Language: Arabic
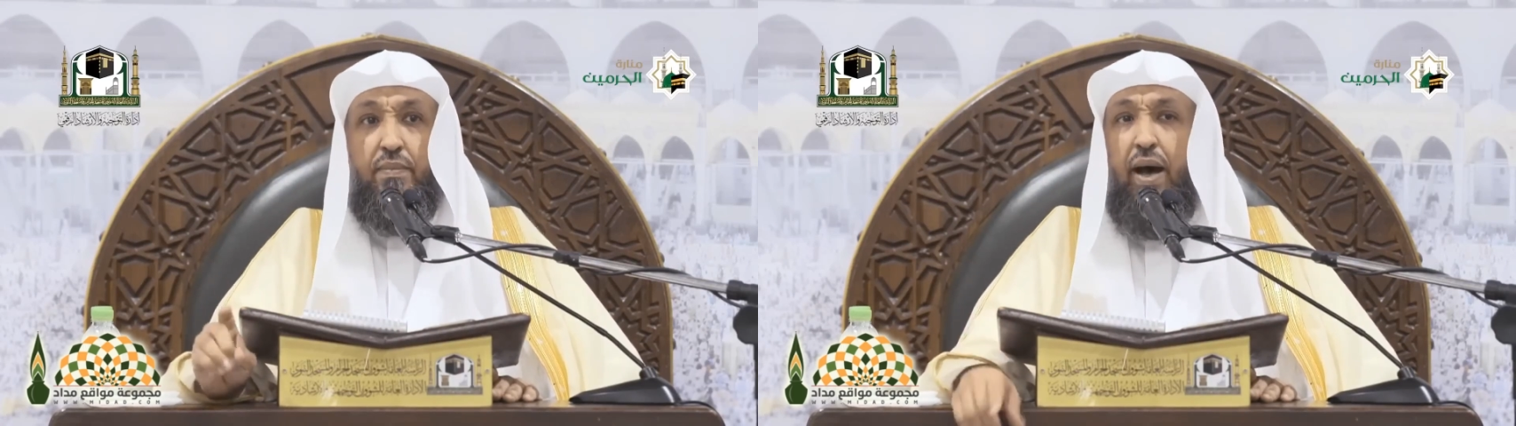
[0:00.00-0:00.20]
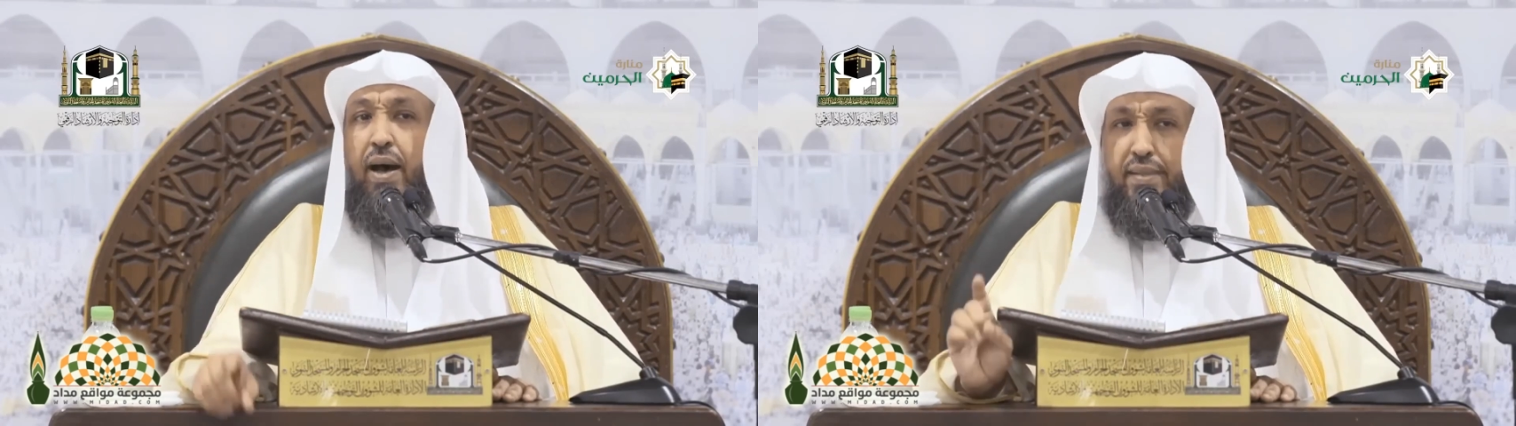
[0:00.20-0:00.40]

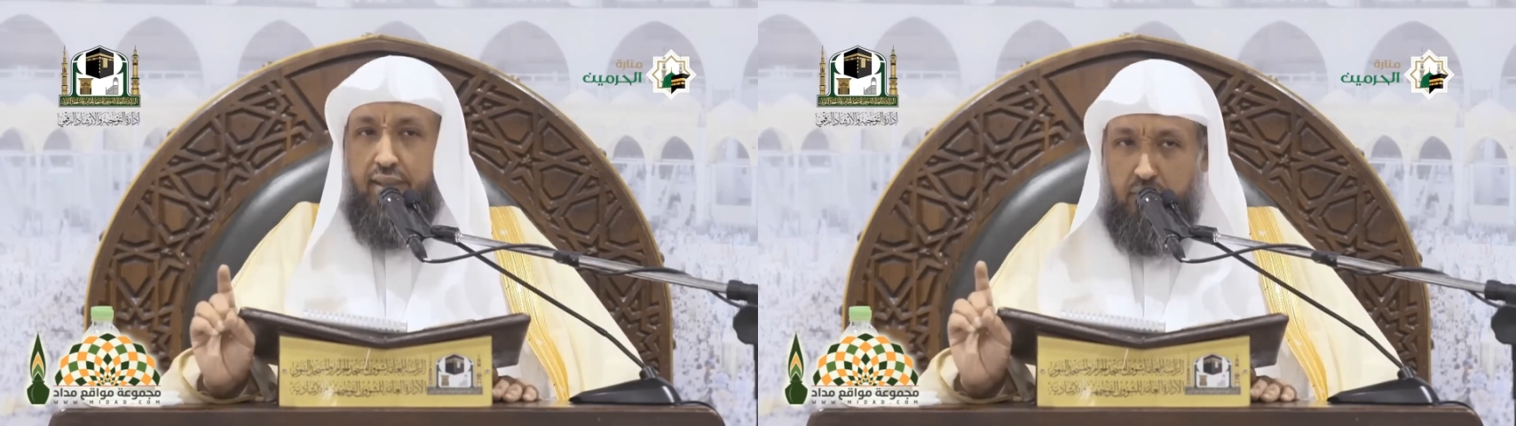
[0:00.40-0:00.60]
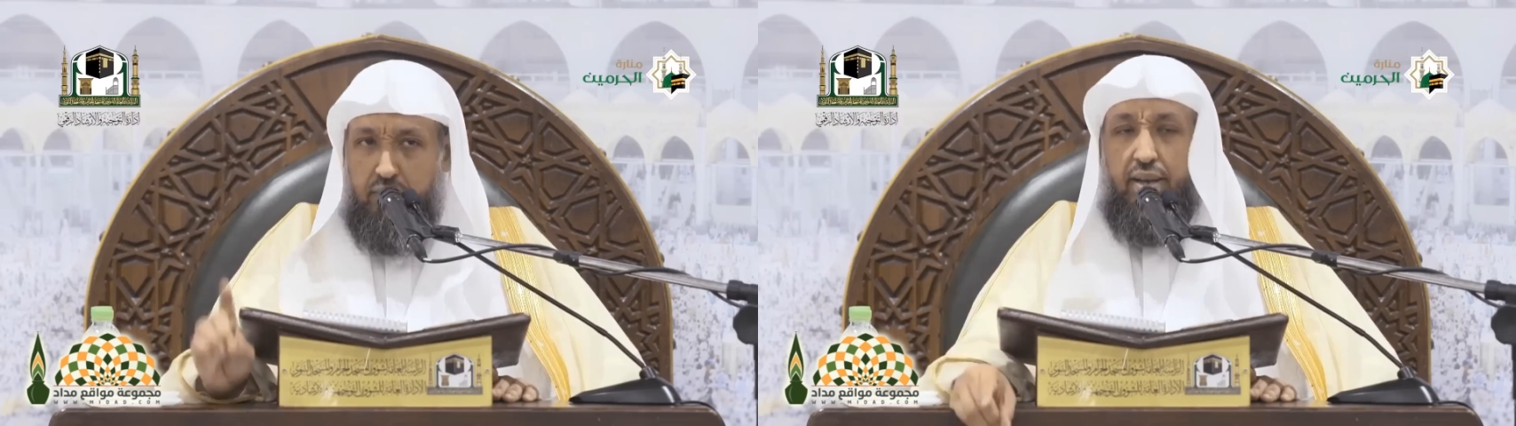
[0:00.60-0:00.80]
هذا
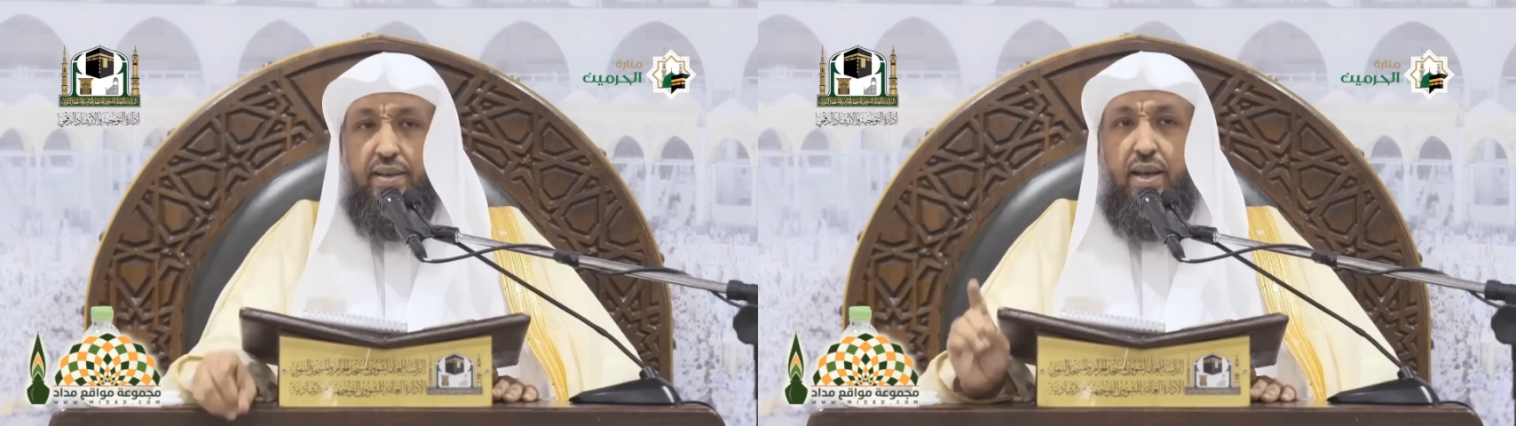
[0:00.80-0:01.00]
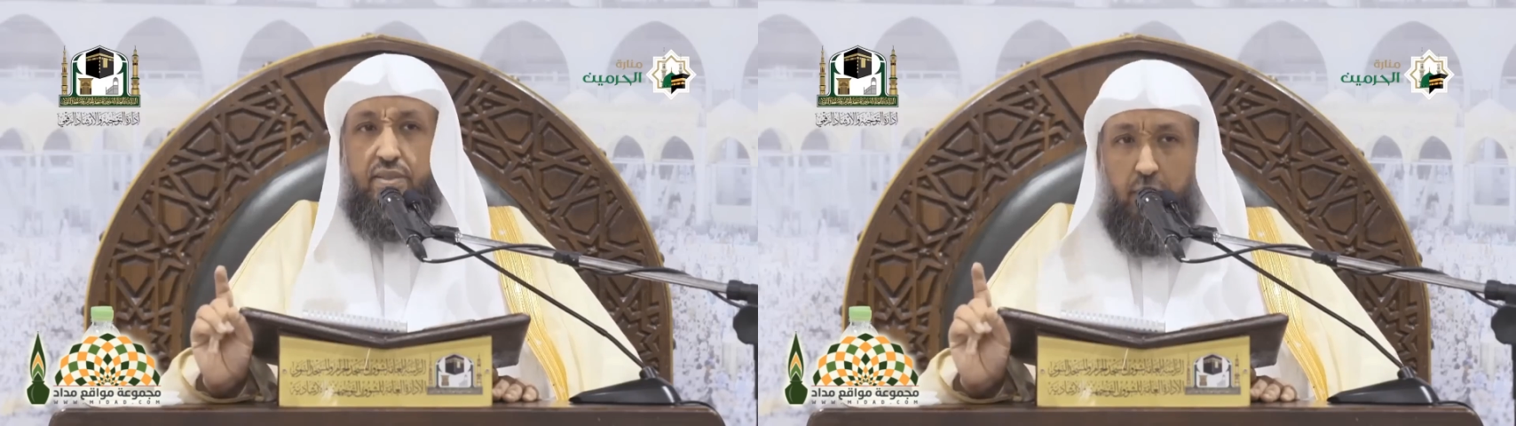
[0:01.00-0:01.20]

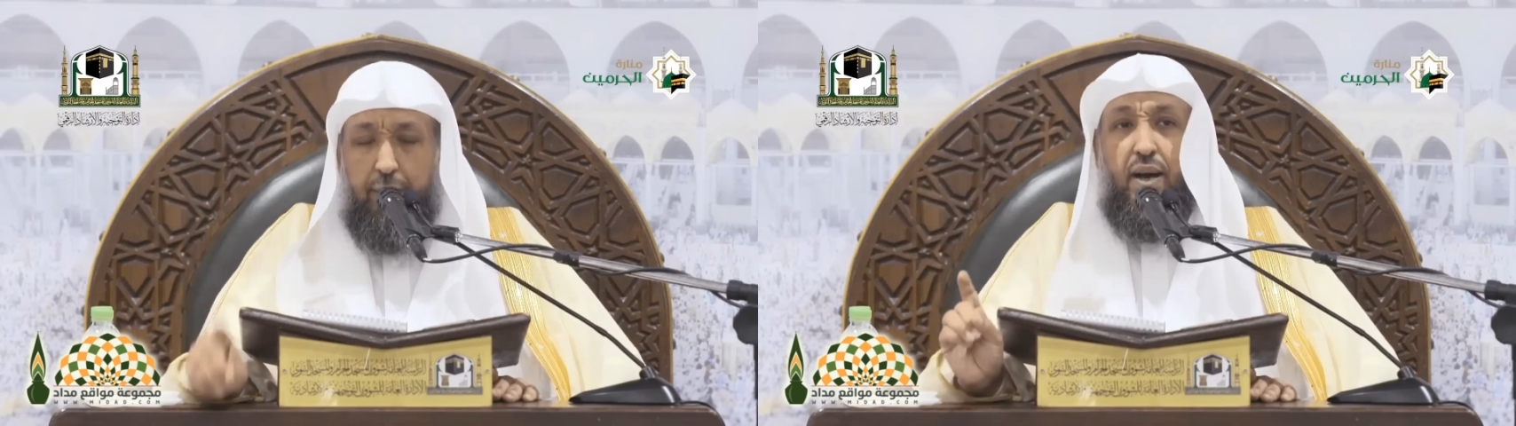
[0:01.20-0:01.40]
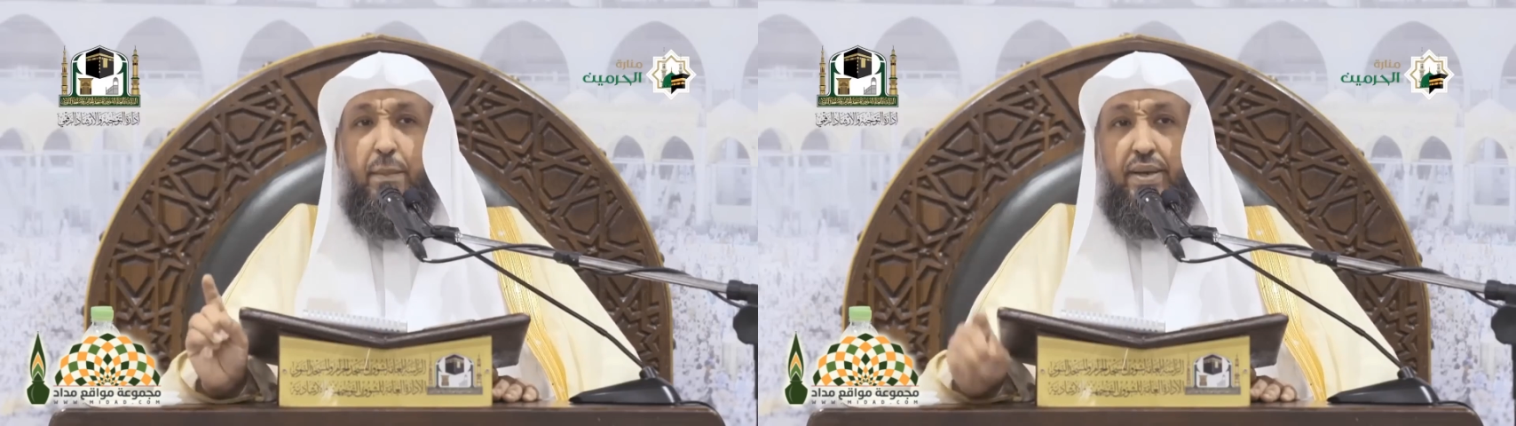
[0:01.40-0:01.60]
المعنى
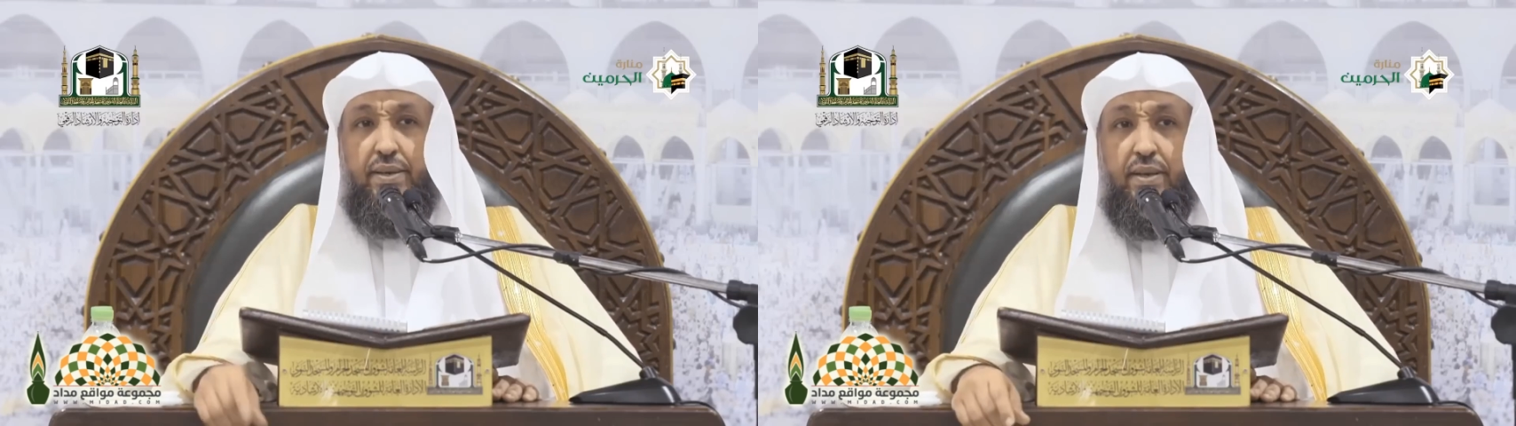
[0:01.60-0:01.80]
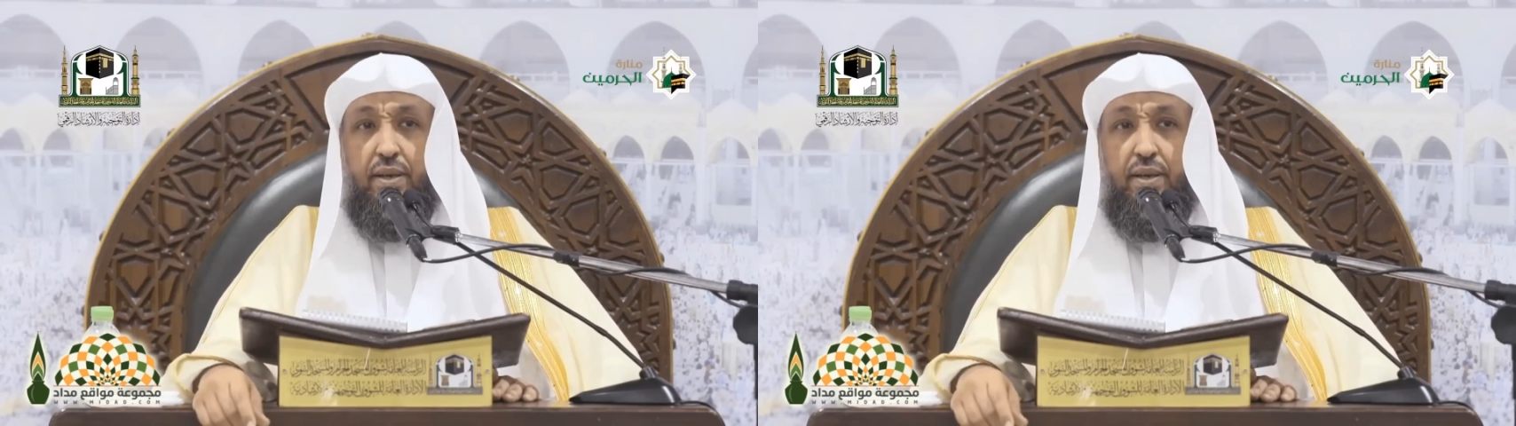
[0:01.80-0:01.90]
تماما